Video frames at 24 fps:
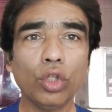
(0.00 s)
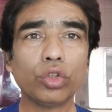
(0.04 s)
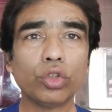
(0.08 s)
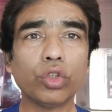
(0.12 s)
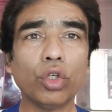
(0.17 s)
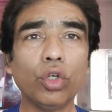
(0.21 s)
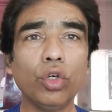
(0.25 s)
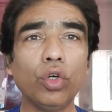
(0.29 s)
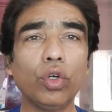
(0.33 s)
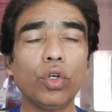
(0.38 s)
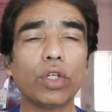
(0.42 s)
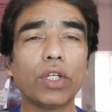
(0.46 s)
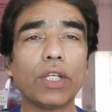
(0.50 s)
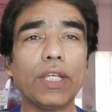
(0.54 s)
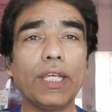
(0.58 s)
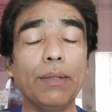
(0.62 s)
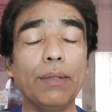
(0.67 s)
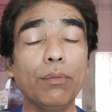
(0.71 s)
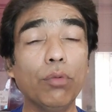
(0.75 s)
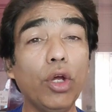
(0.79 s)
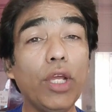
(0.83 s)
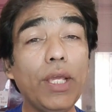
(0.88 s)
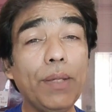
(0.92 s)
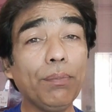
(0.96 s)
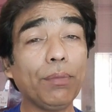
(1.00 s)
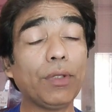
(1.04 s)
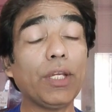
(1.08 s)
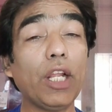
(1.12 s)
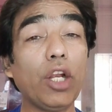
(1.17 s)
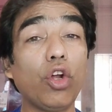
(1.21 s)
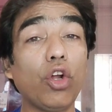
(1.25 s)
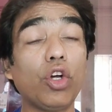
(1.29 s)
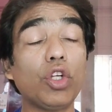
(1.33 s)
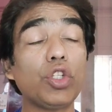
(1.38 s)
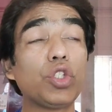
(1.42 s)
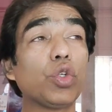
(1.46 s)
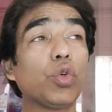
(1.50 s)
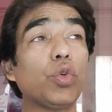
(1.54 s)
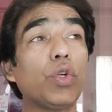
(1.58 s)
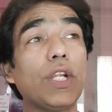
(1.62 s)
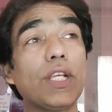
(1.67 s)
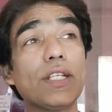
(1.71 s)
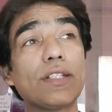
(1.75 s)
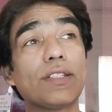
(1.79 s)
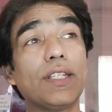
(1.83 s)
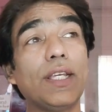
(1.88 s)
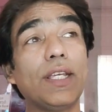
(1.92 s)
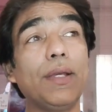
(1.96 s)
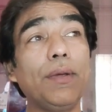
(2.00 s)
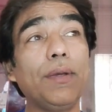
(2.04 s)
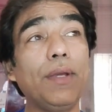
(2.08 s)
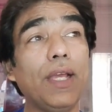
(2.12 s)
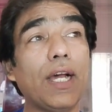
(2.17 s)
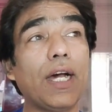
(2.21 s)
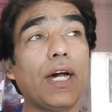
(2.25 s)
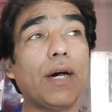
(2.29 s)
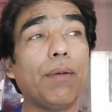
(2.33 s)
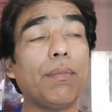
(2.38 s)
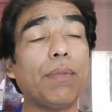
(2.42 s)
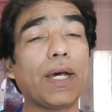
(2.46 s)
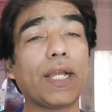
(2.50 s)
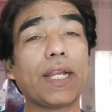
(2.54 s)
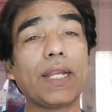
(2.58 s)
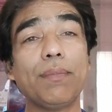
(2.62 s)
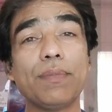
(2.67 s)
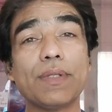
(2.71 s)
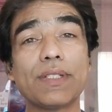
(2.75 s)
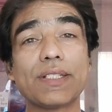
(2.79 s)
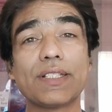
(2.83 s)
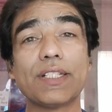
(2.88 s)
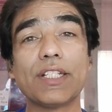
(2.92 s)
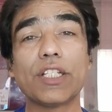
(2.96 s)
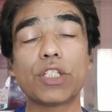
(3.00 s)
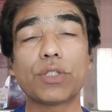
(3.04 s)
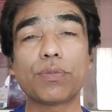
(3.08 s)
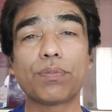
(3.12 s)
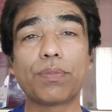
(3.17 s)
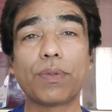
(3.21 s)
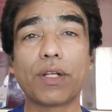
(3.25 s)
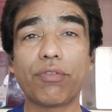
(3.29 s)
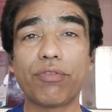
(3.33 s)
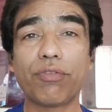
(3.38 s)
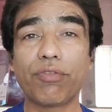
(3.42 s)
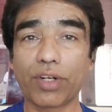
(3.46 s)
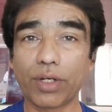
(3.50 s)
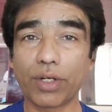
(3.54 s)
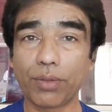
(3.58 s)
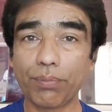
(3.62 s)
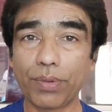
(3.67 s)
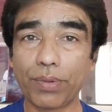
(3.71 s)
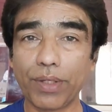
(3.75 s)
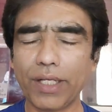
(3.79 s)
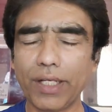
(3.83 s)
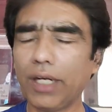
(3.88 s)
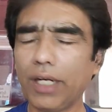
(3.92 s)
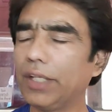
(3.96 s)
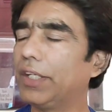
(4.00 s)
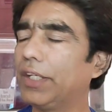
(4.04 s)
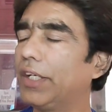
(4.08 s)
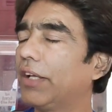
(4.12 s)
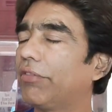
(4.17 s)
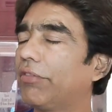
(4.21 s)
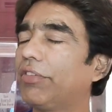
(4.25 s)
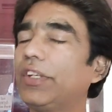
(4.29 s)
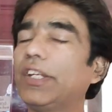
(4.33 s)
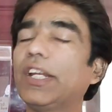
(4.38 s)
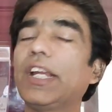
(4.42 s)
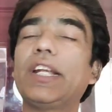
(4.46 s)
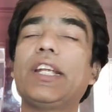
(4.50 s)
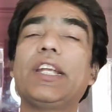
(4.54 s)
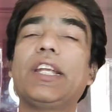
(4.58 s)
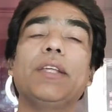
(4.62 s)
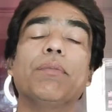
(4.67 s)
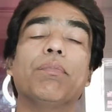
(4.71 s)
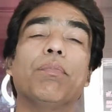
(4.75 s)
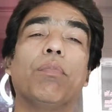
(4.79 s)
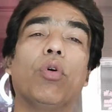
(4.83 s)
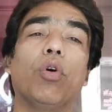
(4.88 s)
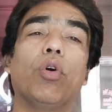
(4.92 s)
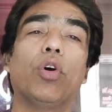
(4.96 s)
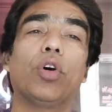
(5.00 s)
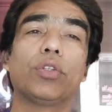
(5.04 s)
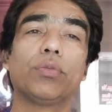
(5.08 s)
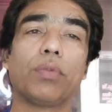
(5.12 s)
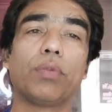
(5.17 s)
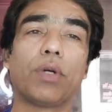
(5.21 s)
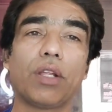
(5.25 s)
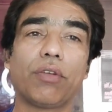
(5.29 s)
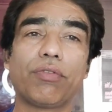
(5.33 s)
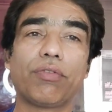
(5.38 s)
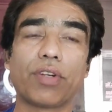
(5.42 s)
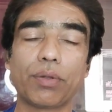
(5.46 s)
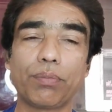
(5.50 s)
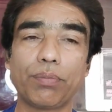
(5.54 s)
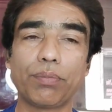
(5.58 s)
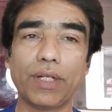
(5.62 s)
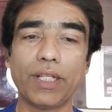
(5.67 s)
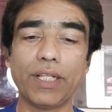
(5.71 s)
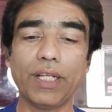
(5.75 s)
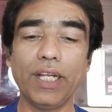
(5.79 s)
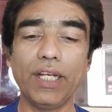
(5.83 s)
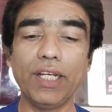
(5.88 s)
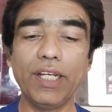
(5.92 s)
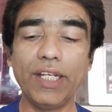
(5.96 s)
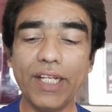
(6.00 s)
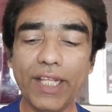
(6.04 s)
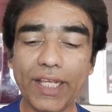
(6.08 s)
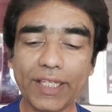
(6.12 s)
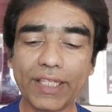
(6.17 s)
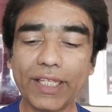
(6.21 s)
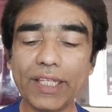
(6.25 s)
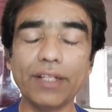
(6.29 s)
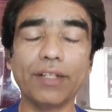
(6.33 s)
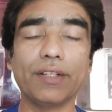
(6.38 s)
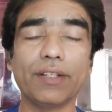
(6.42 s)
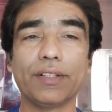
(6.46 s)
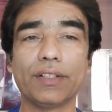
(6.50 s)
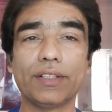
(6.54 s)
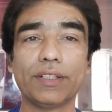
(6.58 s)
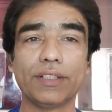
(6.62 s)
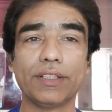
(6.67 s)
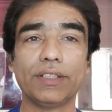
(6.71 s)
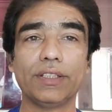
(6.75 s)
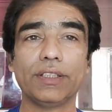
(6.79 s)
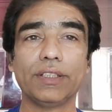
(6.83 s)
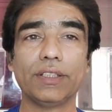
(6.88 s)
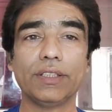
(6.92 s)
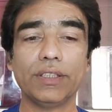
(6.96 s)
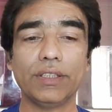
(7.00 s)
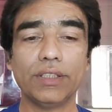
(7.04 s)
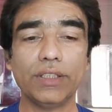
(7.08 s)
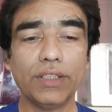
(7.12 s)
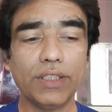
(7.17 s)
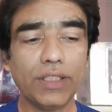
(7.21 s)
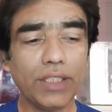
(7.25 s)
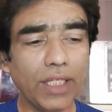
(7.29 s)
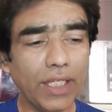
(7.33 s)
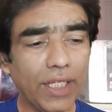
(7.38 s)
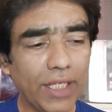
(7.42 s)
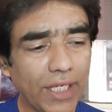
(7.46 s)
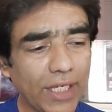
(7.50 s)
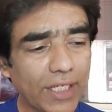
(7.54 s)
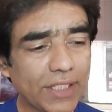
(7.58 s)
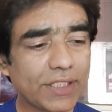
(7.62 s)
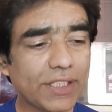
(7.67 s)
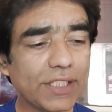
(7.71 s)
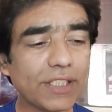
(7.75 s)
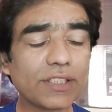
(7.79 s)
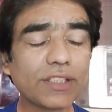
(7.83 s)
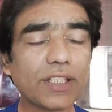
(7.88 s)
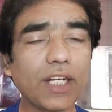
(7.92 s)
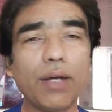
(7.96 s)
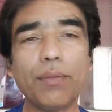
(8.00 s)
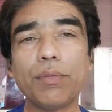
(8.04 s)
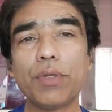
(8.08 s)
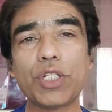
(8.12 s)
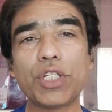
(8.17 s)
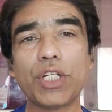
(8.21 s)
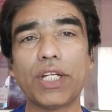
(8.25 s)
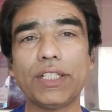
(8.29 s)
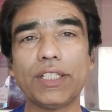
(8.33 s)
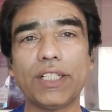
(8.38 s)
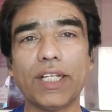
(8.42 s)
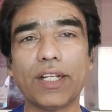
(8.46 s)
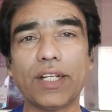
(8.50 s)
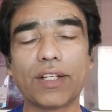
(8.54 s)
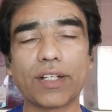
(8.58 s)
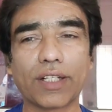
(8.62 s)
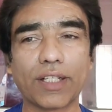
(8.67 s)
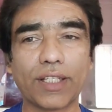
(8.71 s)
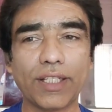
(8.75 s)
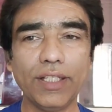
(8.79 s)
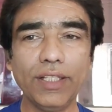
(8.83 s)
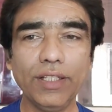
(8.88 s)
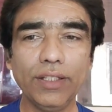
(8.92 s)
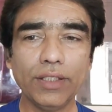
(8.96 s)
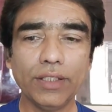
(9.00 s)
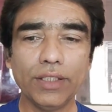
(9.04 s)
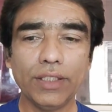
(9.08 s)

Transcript: तो हिमोहिम के लॉन्च होने से हमारे बिजनेस पर फर्क पड़ेगा डेफिनेटली बहुत बड़ा फर्क पड़ेगा लेकिन एक चीज़ का हमेशा ध्यान रखें